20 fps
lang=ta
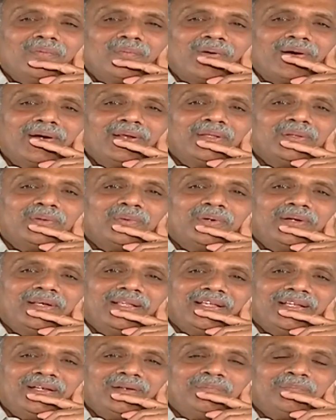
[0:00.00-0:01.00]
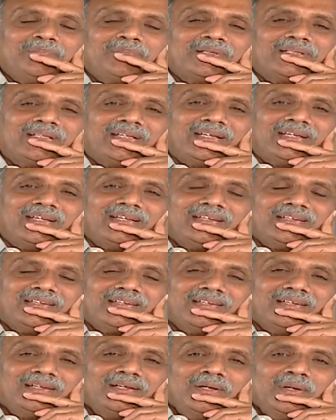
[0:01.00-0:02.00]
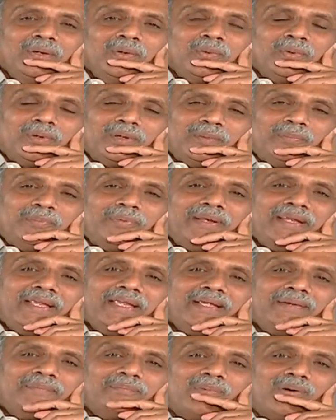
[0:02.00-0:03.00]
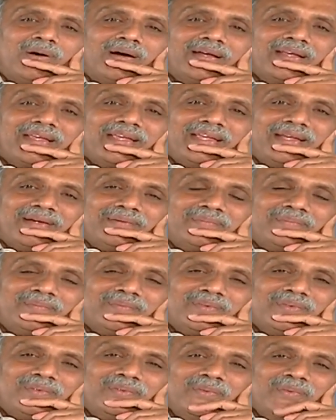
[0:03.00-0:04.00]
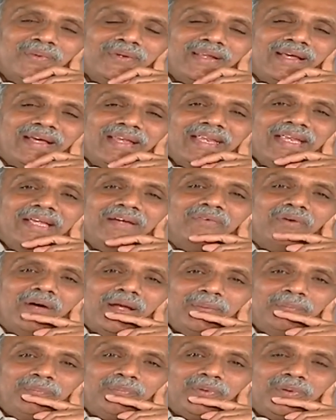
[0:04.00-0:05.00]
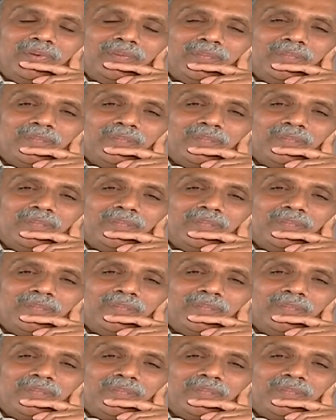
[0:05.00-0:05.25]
வாழ்ந்து கொண்டு இருப்பதே ஒரு பெரிய பாக்கியம் ஒரு அரிய வாய்ப்பு